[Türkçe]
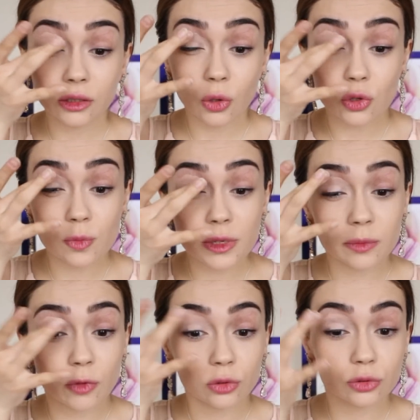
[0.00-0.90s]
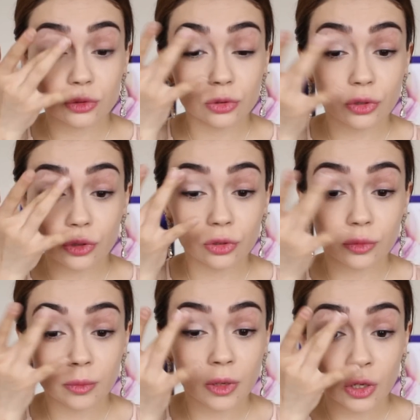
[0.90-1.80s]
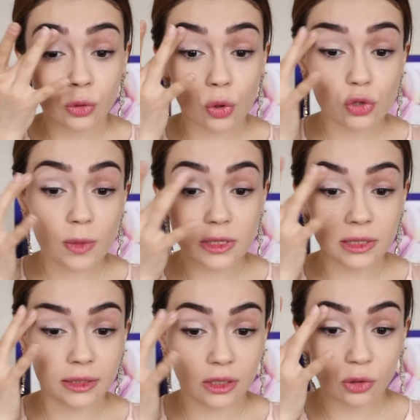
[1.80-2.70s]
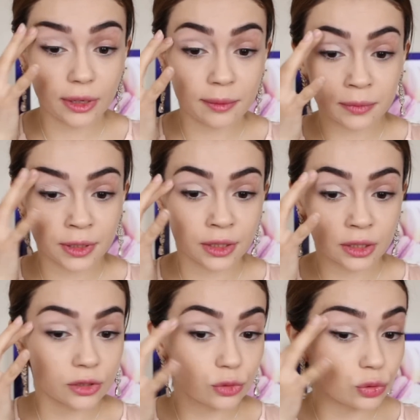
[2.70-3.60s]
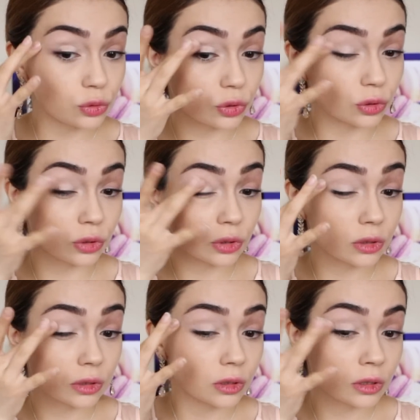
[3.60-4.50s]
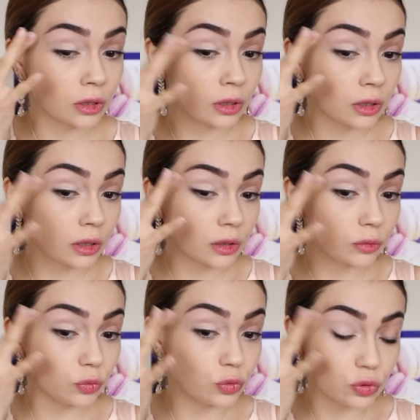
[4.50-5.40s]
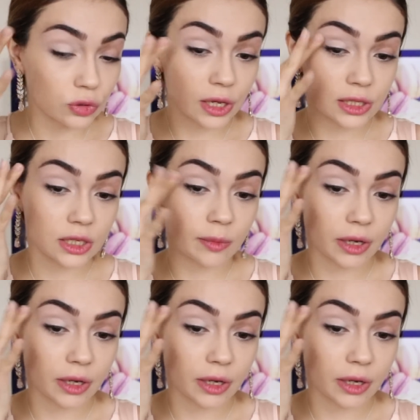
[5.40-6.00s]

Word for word: göz bazımı oluşturuyorum. Göz bazı neden önemli? Çünkü bütün gece